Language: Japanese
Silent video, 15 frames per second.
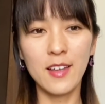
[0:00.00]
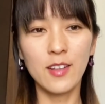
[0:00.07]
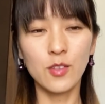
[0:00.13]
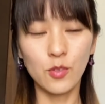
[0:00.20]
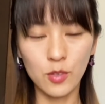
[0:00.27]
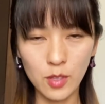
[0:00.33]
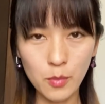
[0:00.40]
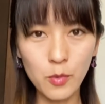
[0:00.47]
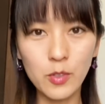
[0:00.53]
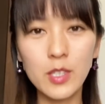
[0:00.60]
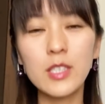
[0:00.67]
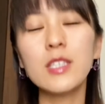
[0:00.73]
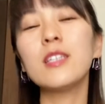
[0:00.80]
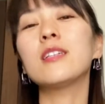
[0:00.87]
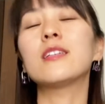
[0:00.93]
とっても
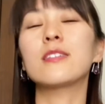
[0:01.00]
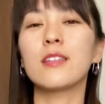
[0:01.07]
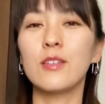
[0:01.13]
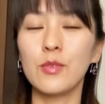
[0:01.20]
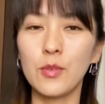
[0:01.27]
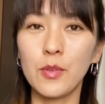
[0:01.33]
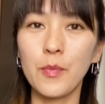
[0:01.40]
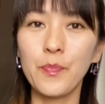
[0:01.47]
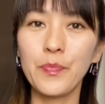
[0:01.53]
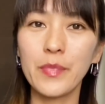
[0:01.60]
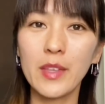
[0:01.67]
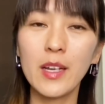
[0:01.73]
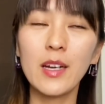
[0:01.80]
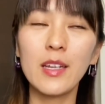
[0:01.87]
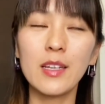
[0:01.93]
嬉しいんですけど、
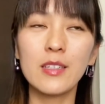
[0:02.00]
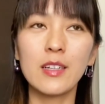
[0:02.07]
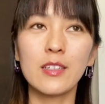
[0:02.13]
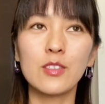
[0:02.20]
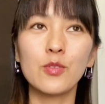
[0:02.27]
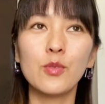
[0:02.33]
だからなんか